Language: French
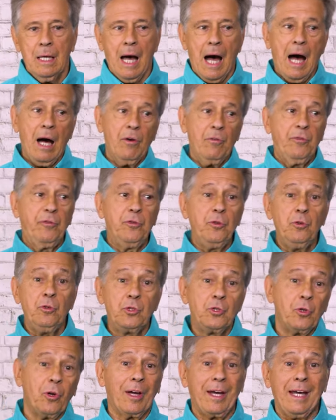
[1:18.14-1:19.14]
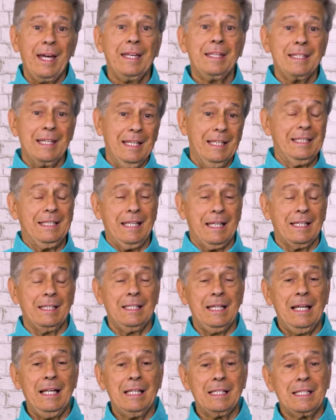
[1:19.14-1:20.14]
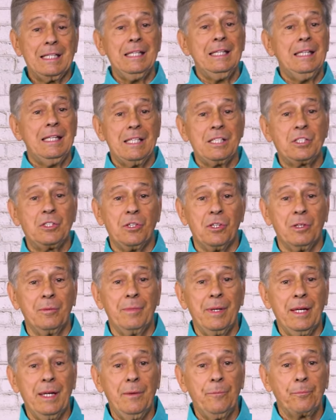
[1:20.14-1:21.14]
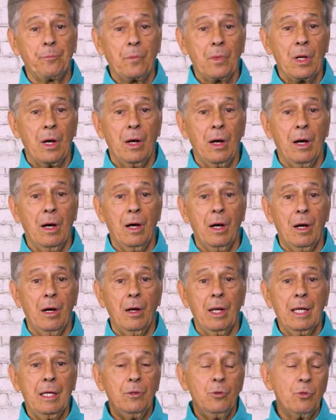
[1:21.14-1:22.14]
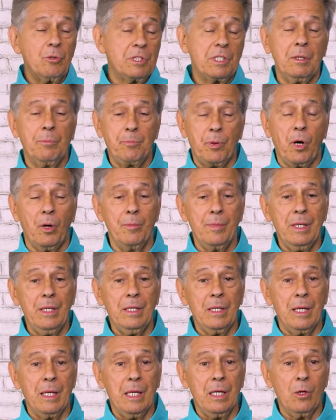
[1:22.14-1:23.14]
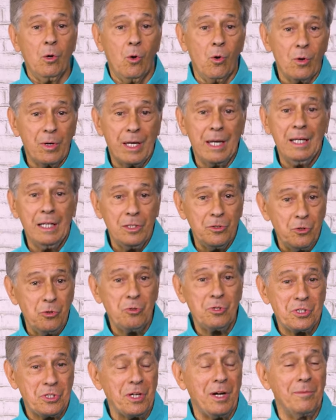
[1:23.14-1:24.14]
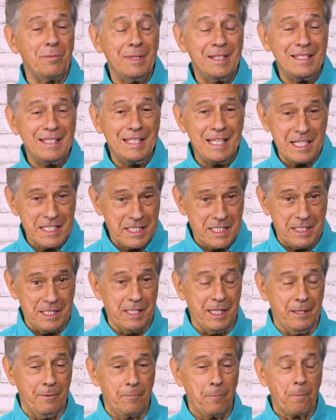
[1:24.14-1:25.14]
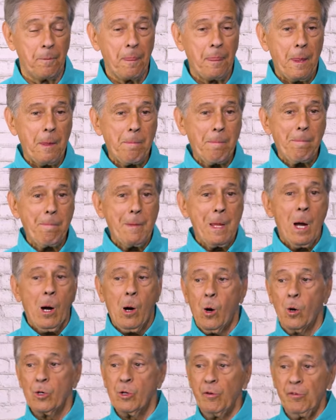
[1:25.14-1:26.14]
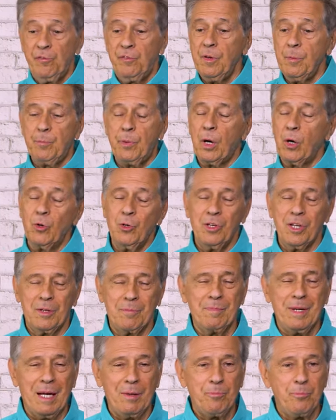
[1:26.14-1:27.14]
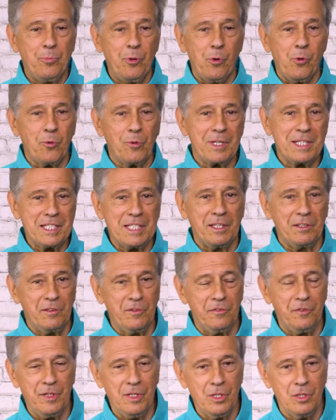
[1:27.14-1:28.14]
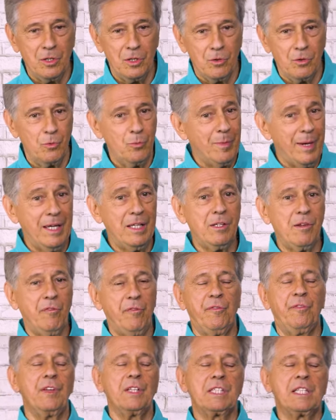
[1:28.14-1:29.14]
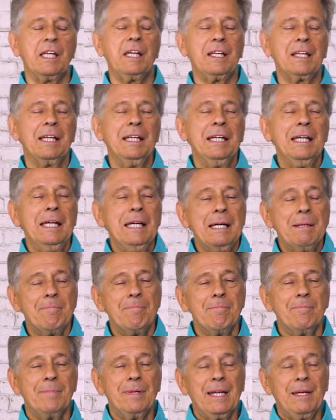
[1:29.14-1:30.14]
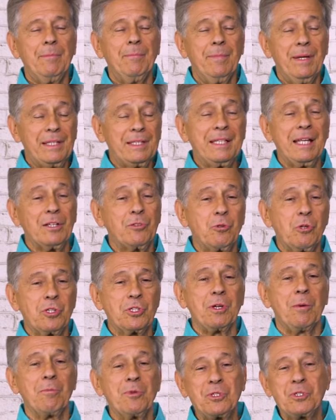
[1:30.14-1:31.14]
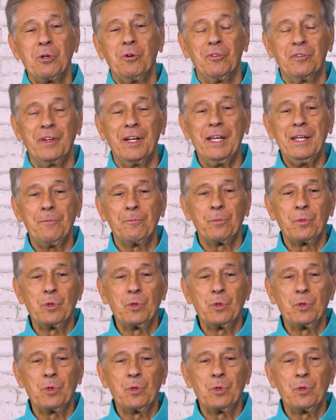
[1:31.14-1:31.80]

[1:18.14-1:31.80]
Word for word: en vue du règne éternel qui désormais euh, nous est promis et auquel nous sommes destinés. On ne vit pas uniquement pour cette vie humaine, physique, mais maintenant que nous sommes sauvés,